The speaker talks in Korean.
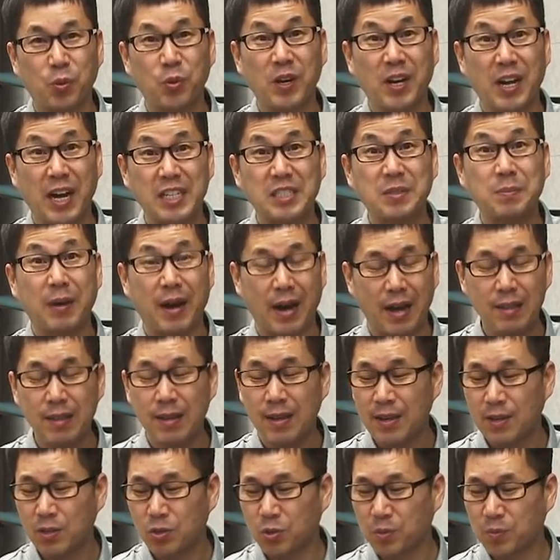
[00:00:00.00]
오늘까지만
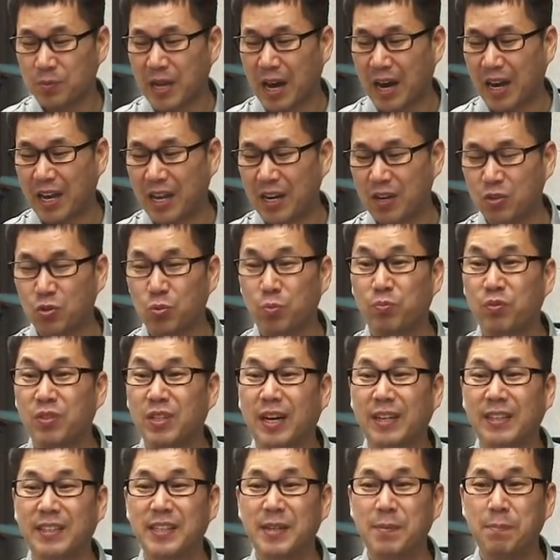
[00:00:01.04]
좀 양해를 좀
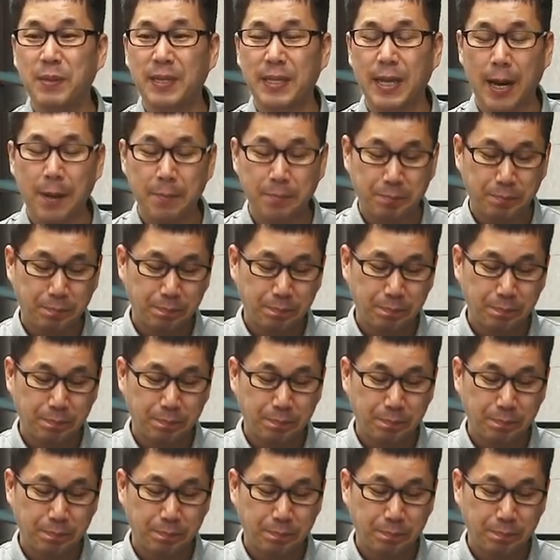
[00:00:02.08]
부탁드립니다.